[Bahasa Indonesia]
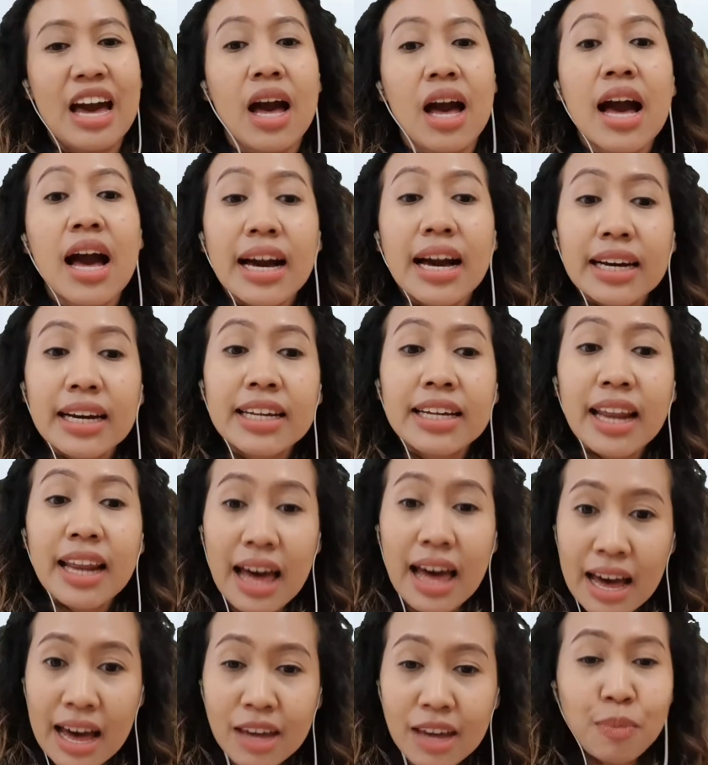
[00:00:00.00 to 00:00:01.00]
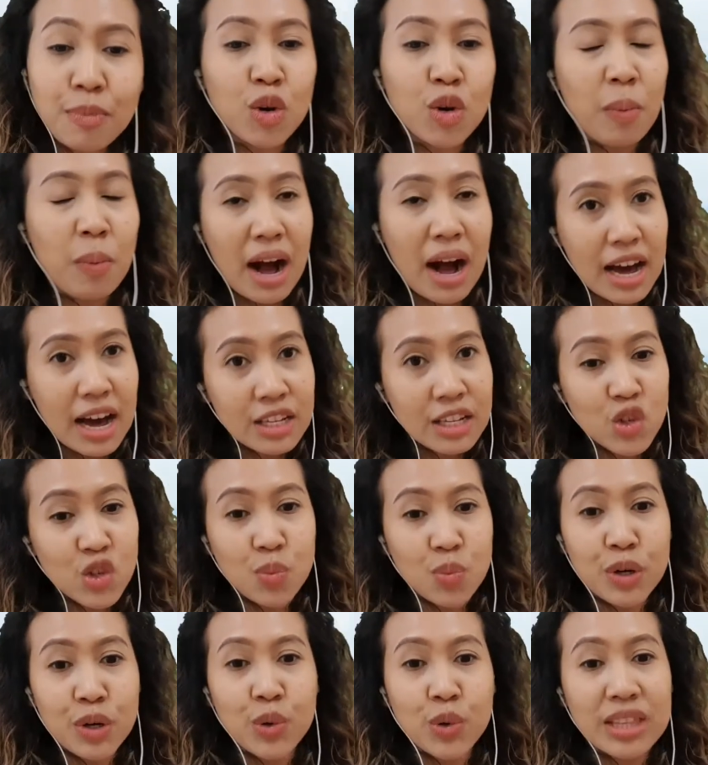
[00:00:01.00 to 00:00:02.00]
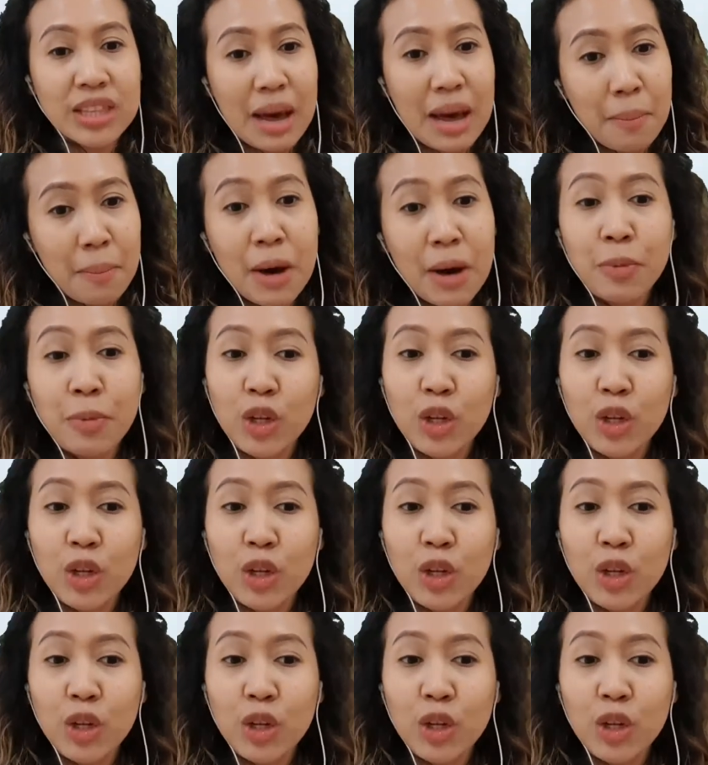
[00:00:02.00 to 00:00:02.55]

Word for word: Ya, kedelai merupakan sumber utama